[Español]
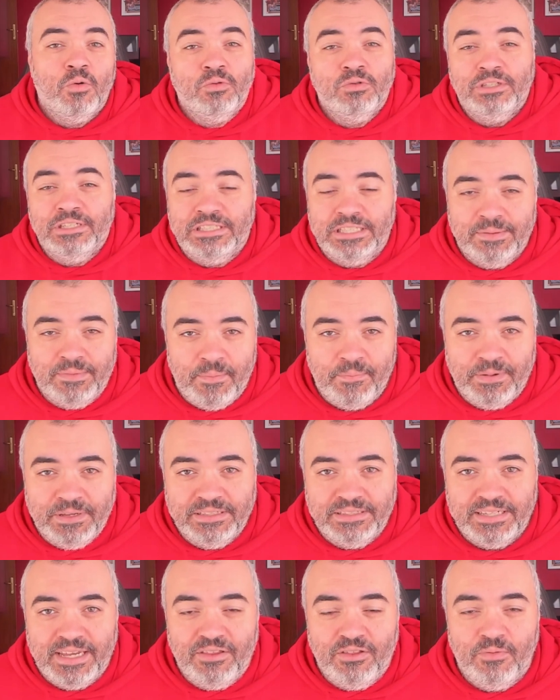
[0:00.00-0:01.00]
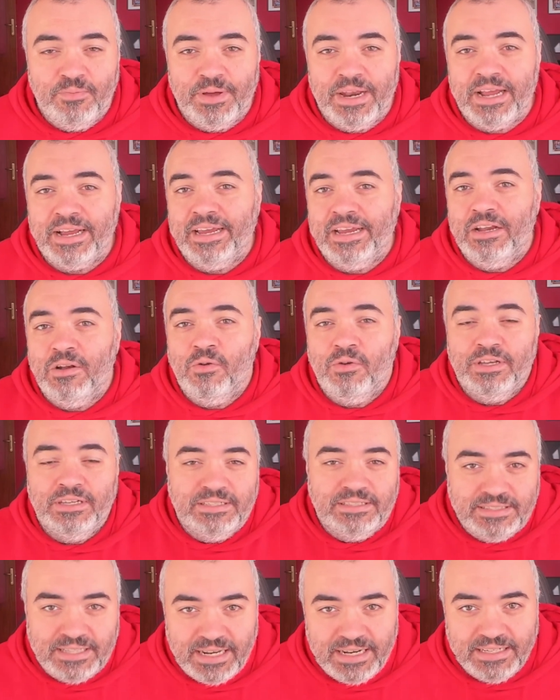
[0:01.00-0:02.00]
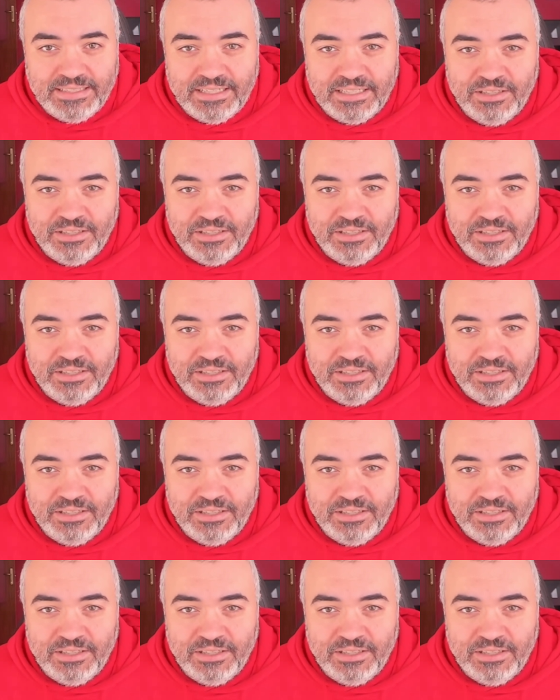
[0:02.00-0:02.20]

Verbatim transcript: un sistema pensado para que lo instales